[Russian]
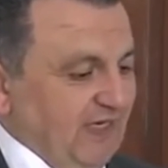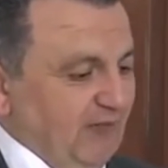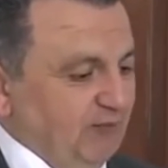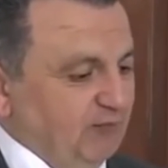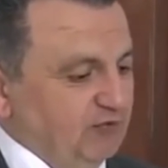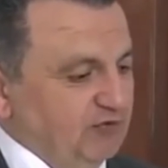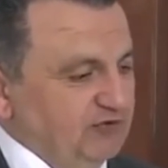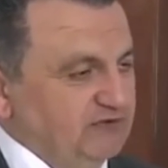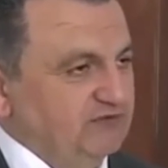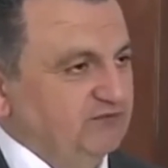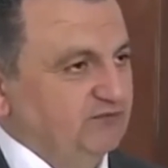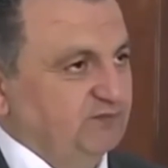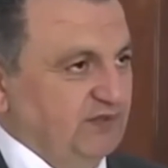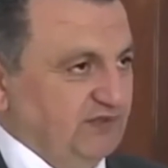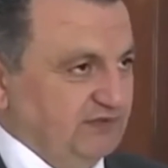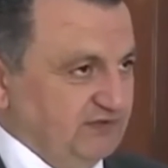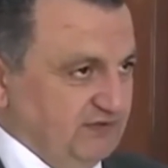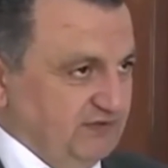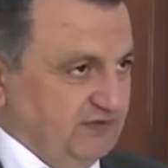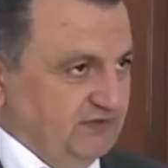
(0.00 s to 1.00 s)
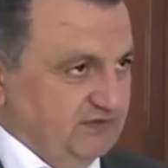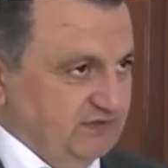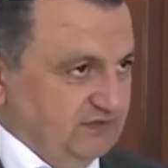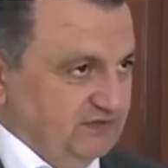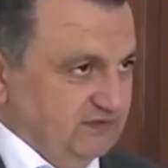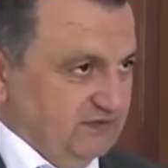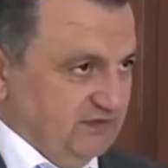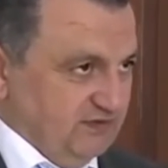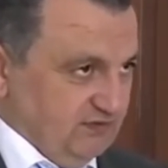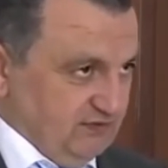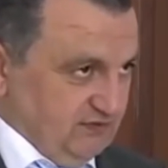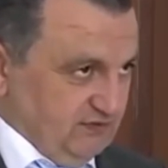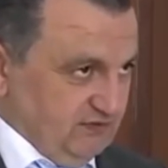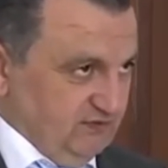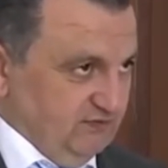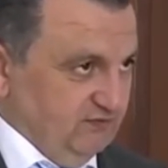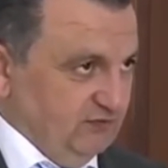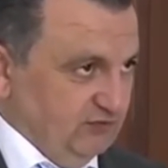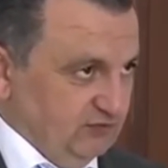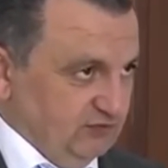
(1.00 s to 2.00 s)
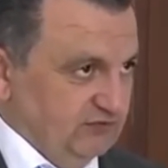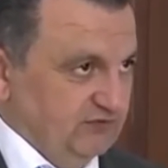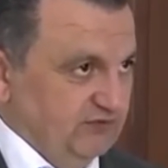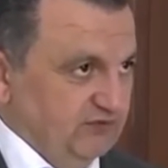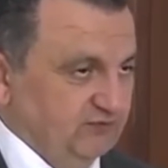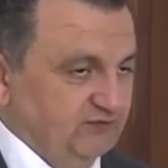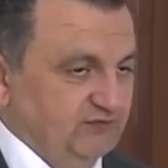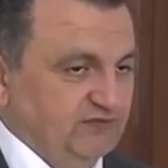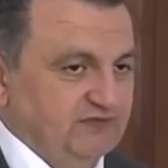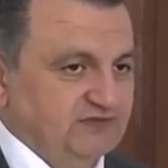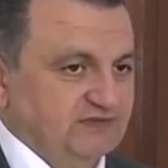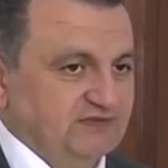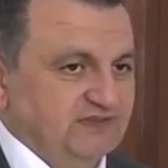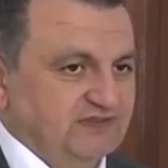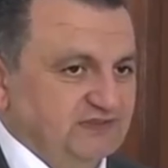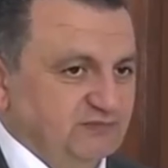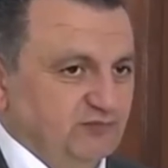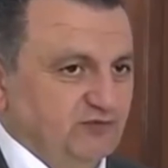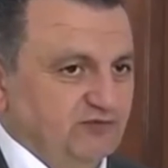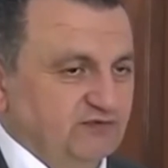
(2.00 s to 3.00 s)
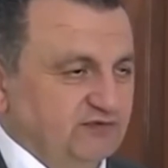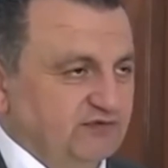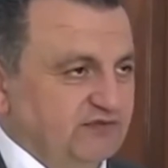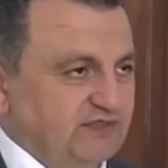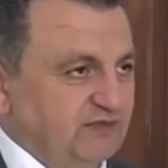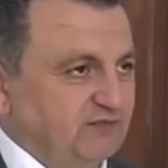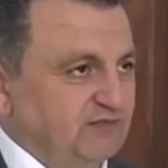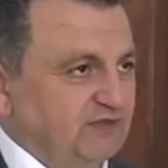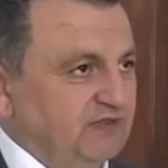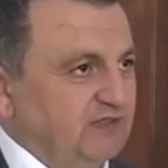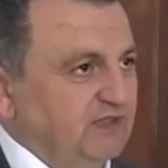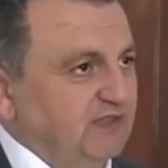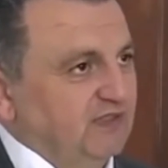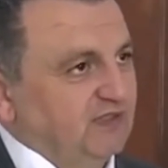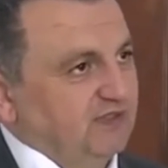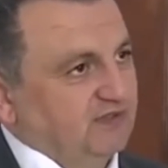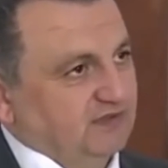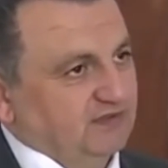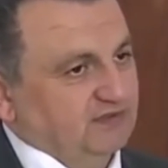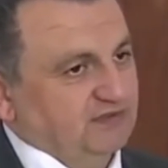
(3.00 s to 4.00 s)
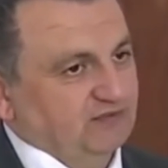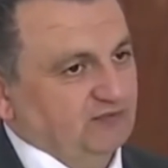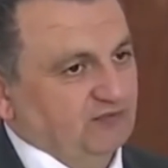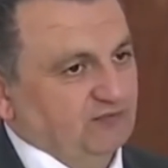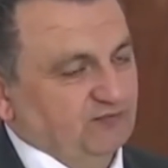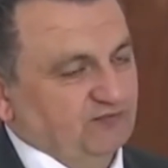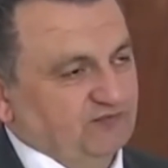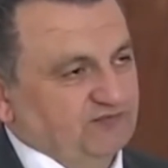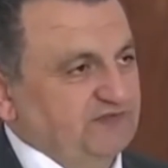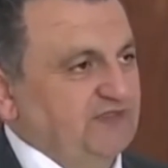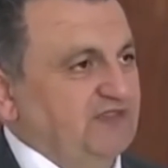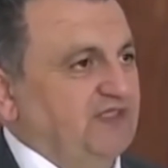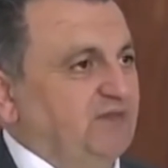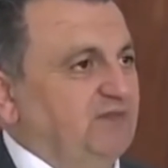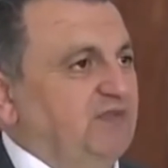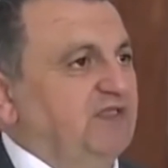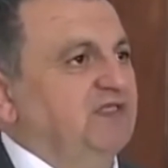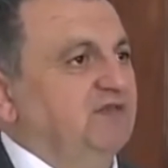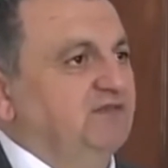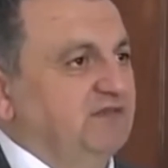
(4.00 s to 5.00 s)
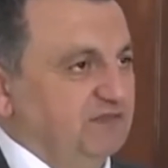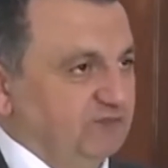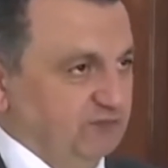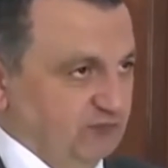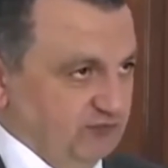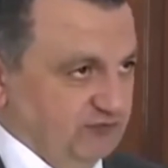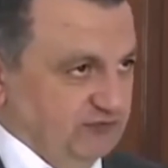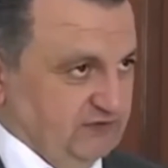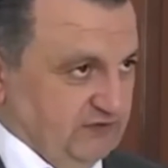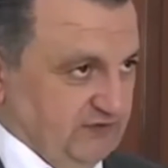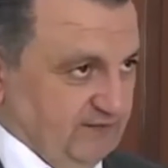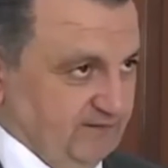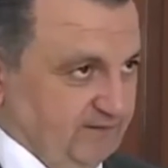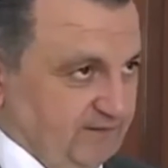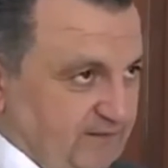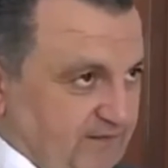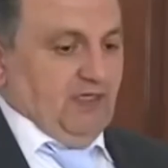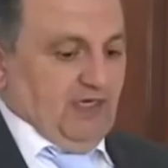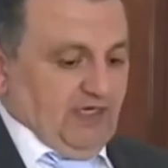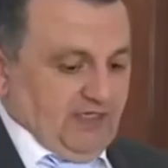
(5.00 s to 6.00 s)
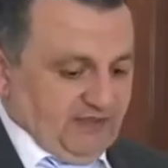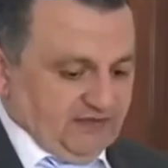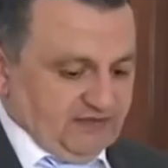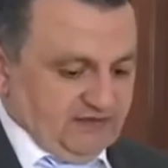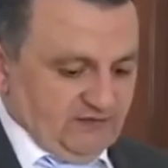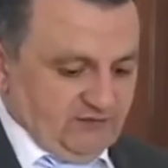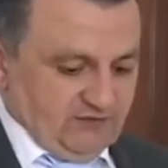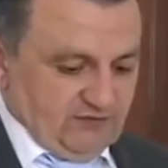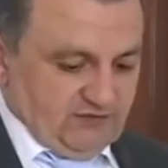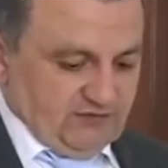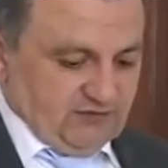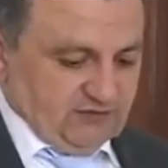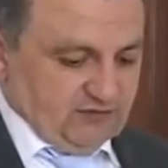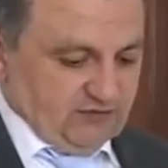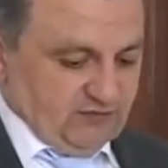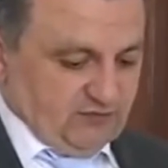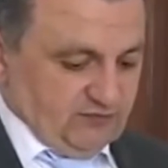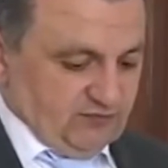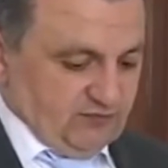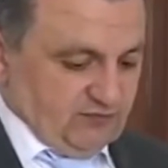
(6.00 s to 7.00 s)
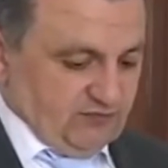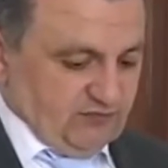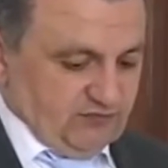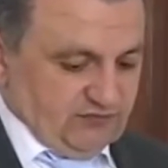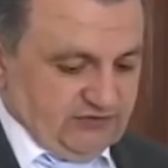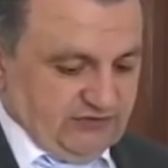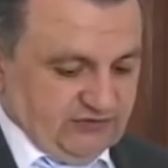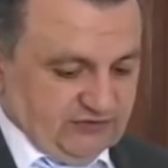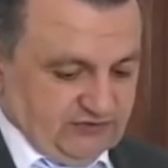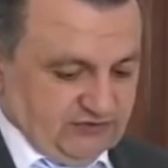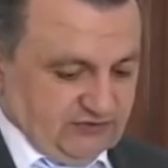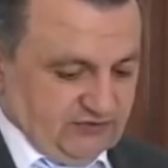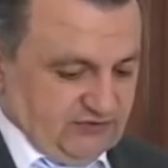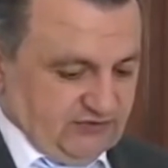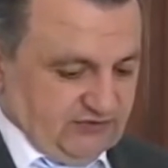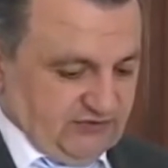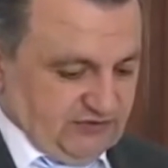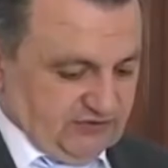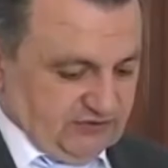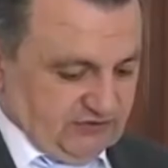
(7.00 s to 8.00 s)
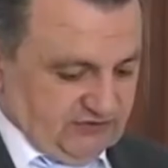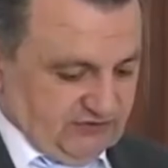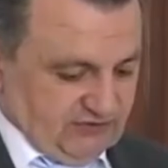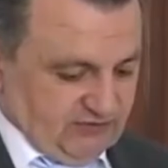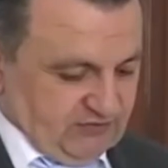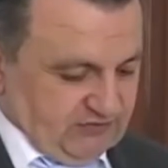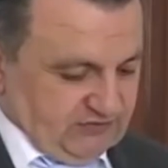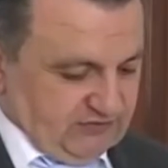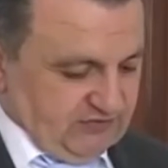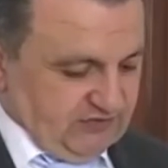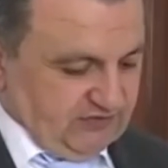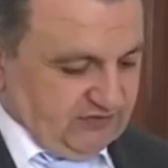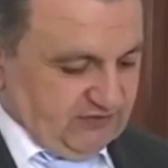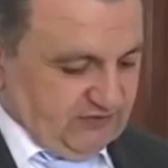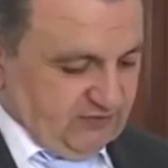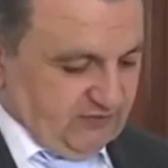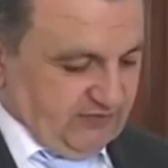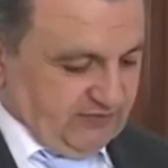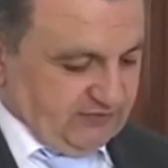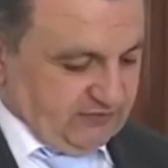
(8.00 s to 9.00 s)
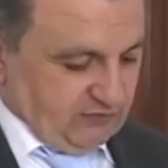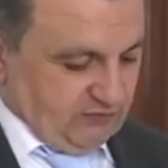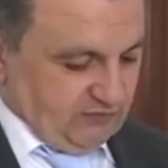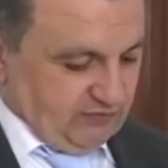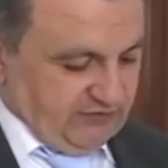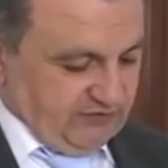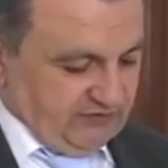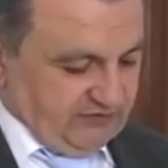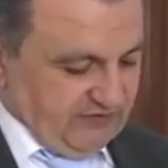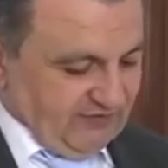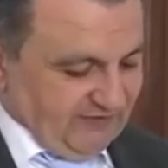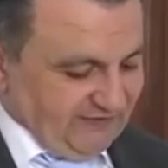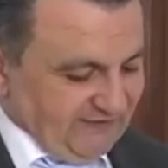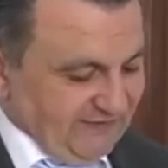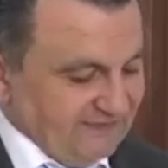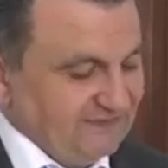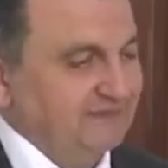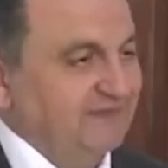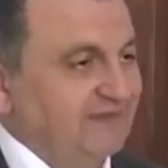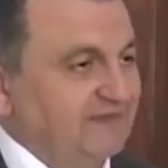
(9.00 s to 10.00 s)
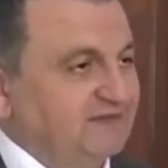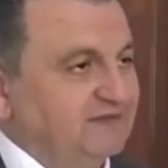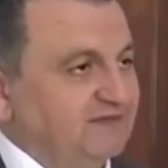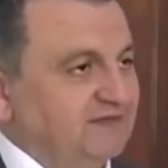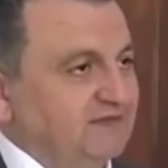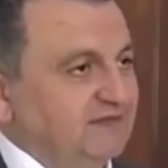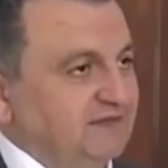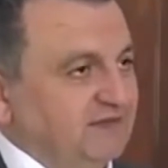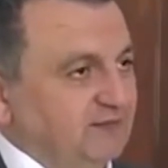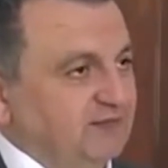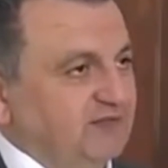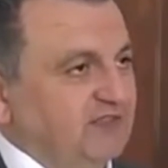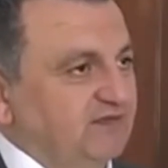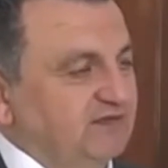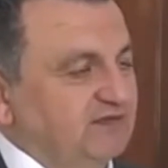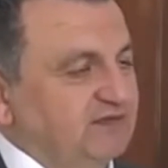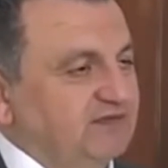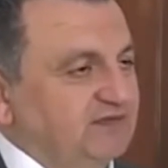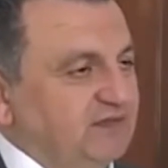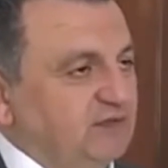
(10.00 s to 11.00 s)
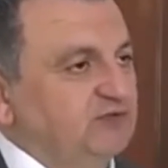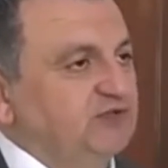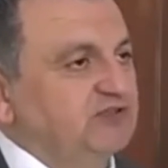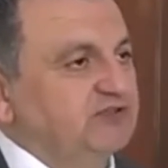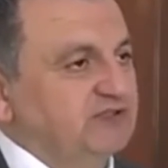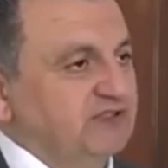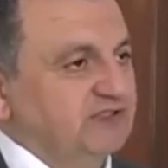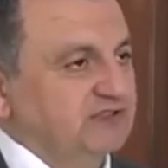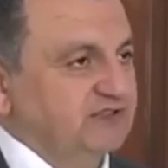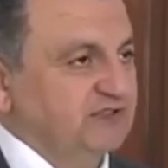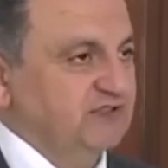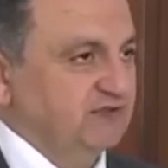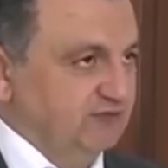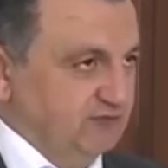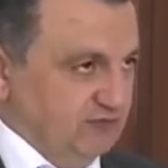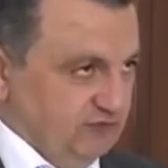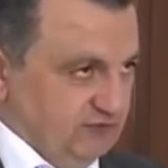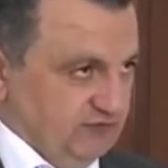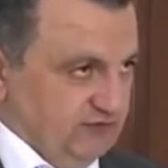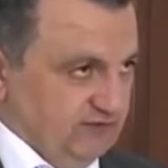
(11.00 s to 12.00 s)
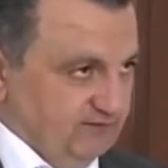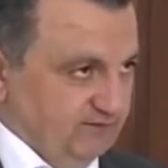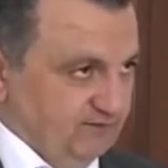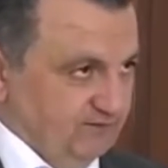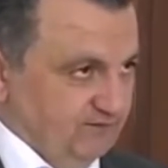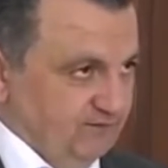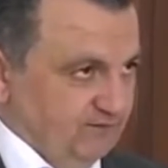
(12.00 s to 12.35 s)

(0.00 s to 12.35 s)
А против бактериологических и э, вирусных инфекций их используют как бы э, его вторая боковая функция. А это, э, значит, наше изобретение и маск. Он это однозначно направлен на уничтожение вируса.